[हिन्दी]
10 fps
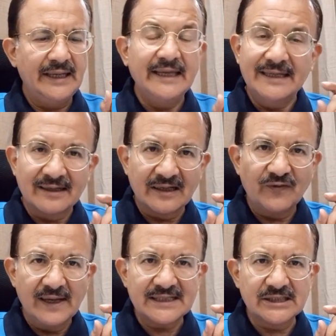इनर
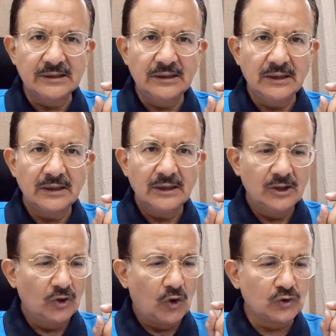रिफ्लेक्शन
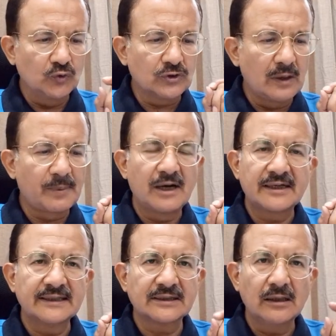और दूसरा पार्ट
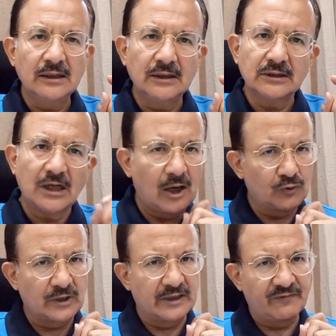है इसका
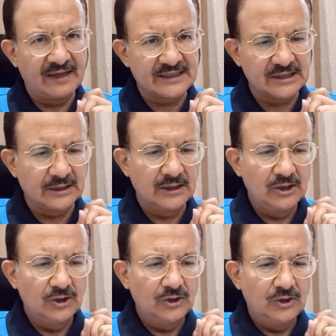आउटर रिफ्लेक्शन
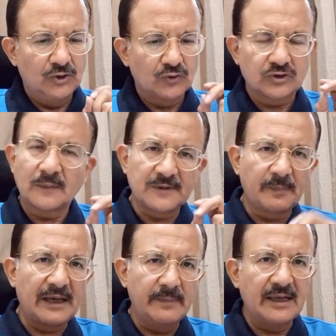तो सबसे
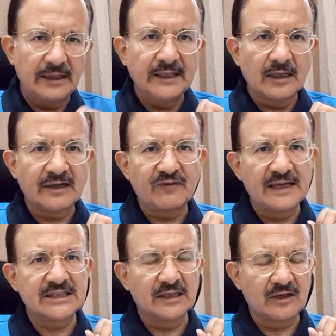पहले मैं इनर
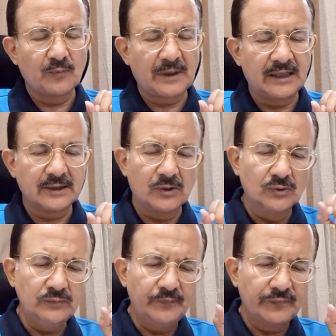रिफ्लेक्शन के ऊपर आता
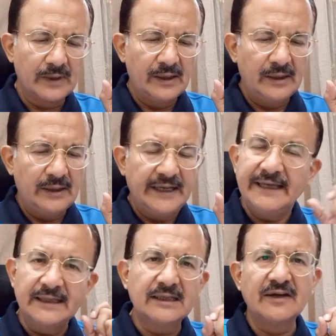हूँ
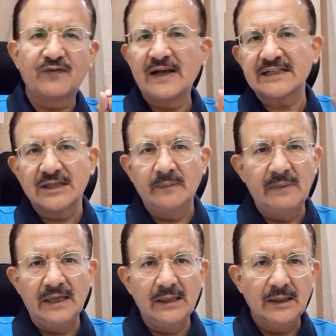इनर रिफ्लेक्शन
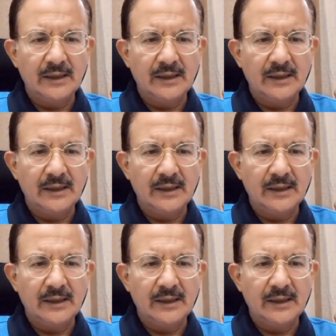में